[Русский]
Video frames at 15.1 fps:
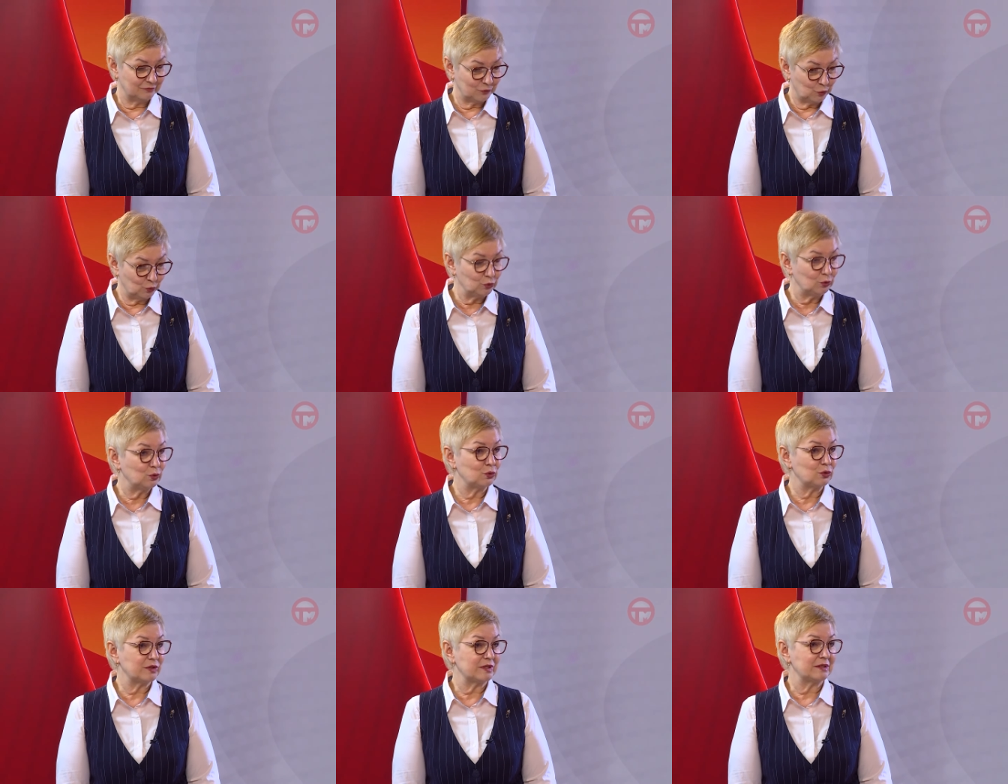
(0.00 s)

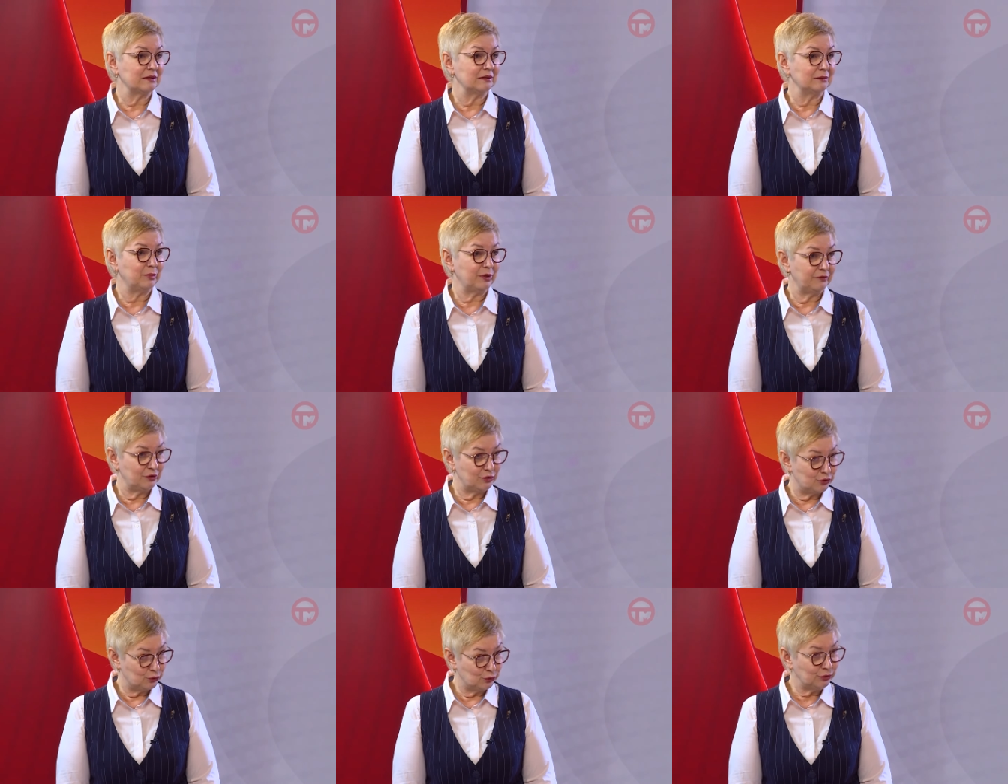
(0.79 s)
конкурс
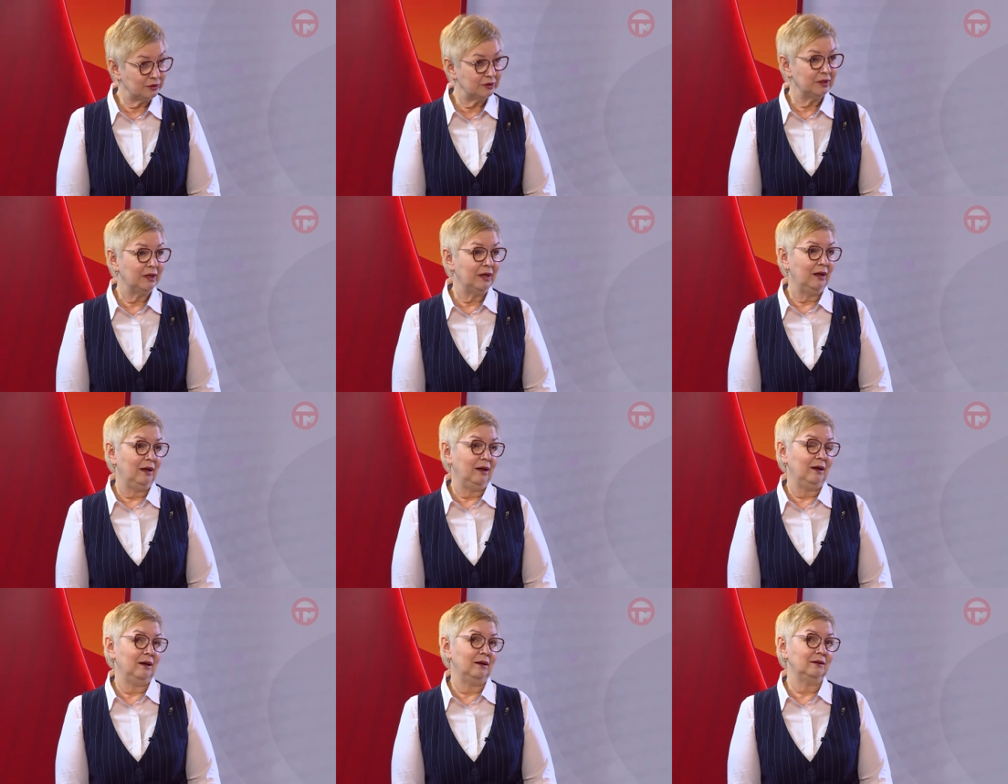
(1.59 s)
проведен,
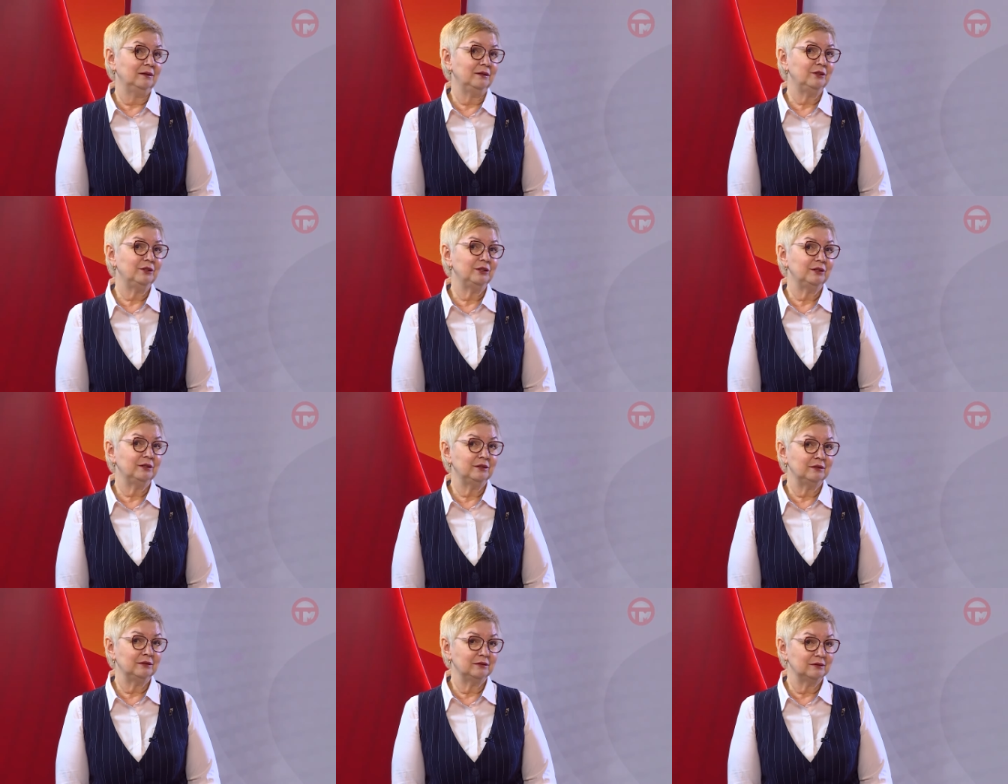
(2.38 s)

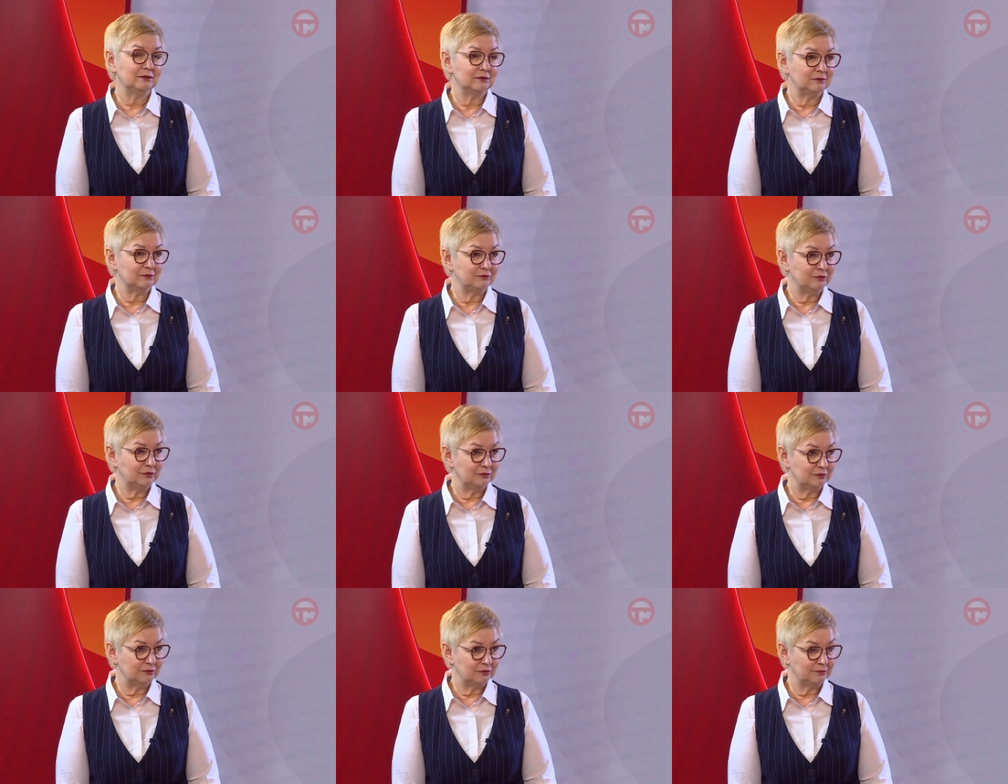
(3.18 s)
они в,
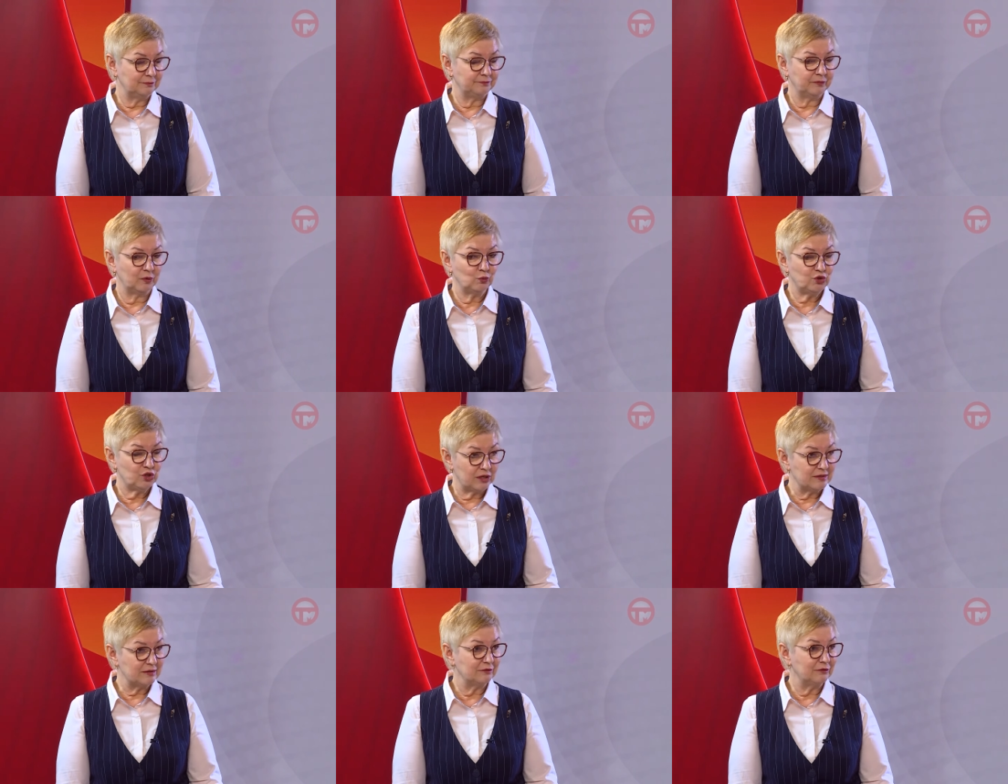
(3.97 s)
в,
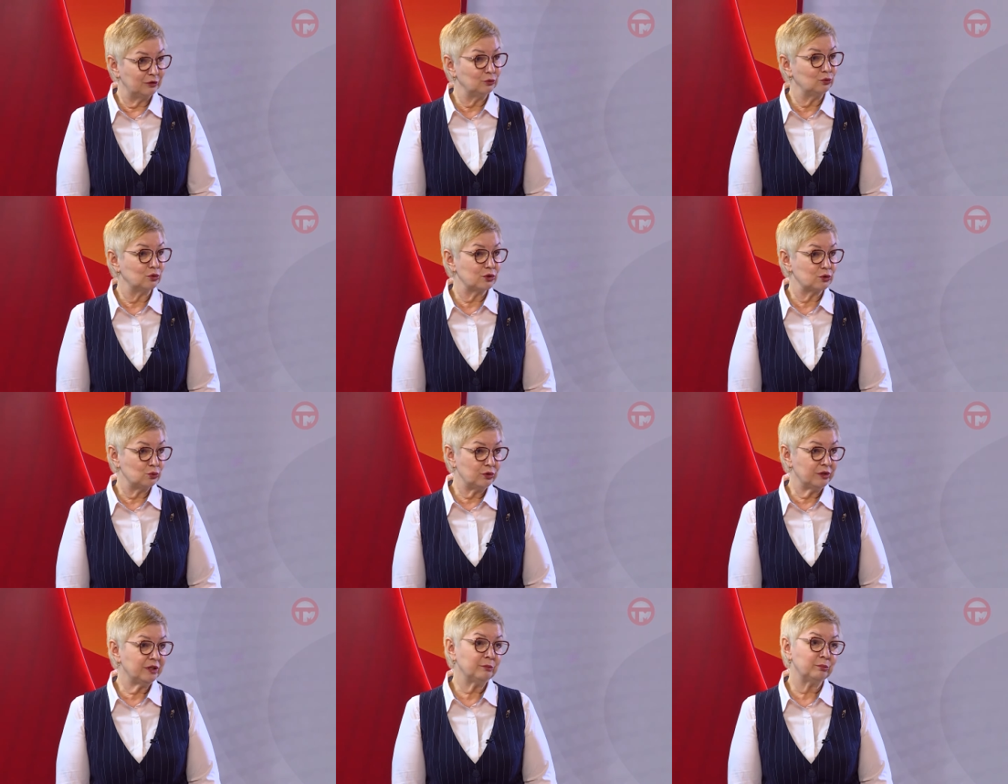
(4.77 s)
участвовали в аукционе,